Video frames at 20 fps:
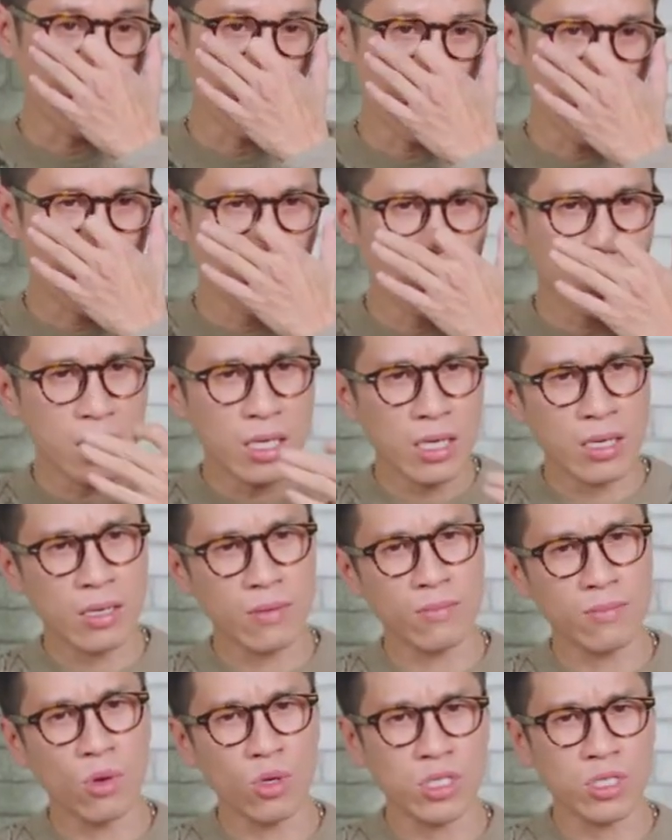Anh nghĩ là
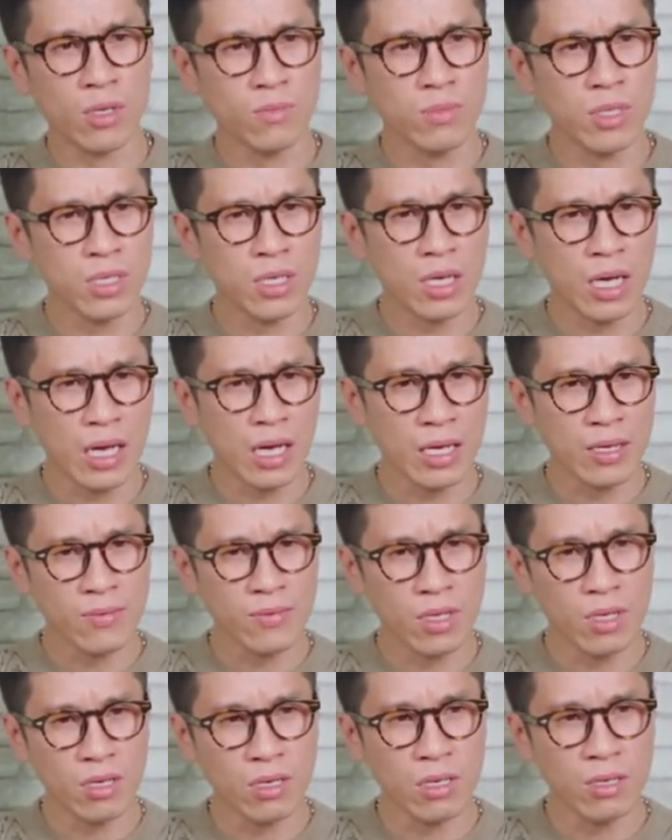một trong những cái
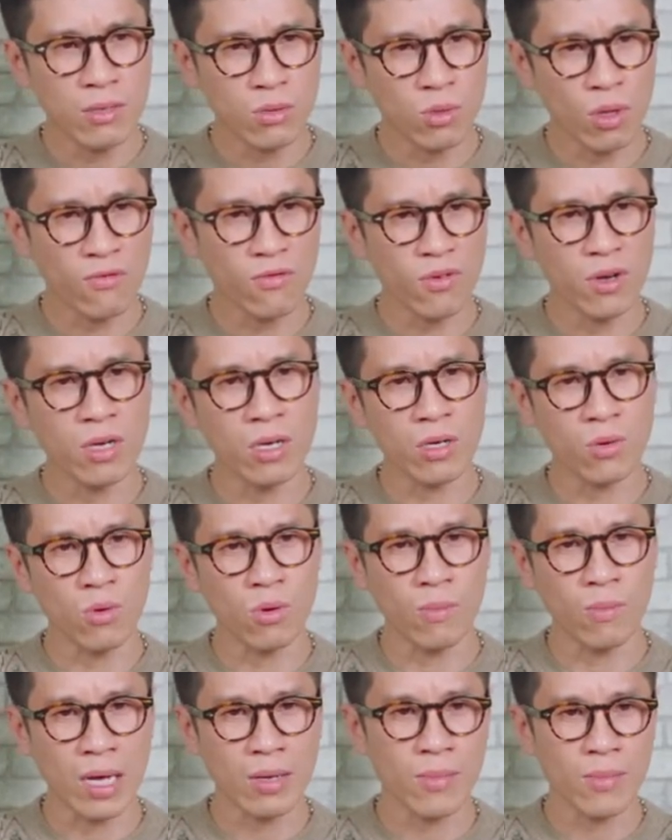thứ tuyệt vời của
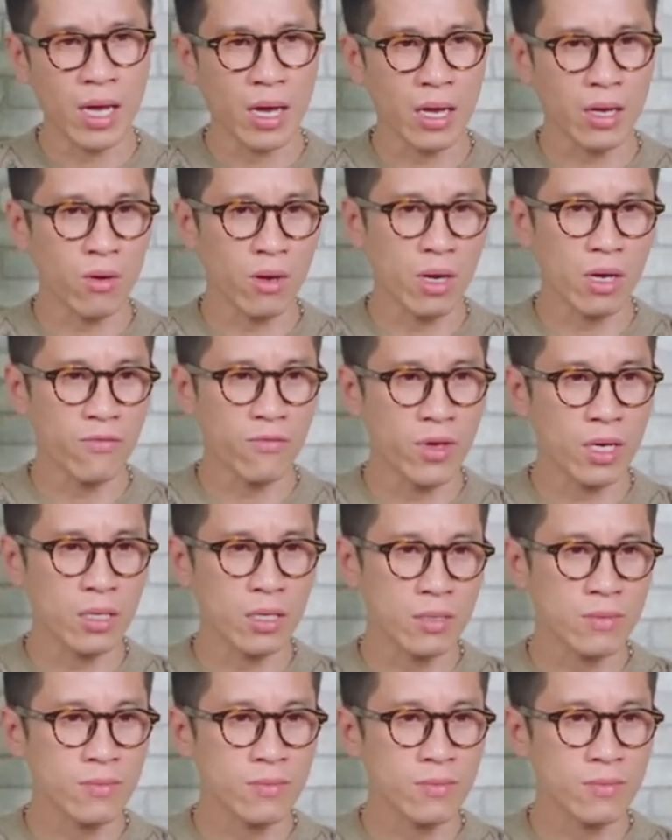bạn bè đó là việc